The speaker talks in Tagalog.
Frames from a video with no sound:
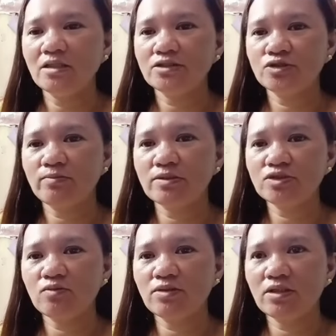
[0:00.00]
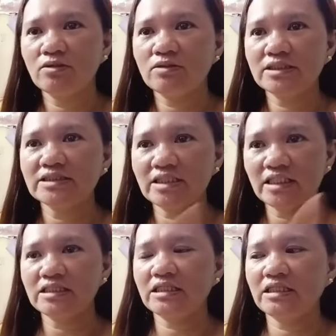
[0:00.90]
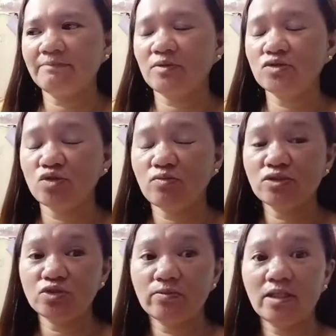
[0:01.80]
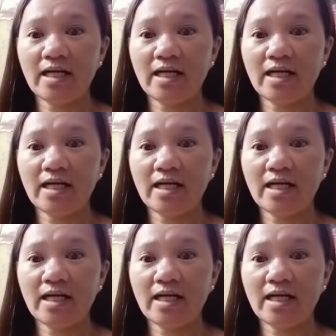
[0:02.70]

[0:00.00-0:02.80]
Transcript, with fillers: sobra sobra yung isang entry lang pero sobra sobra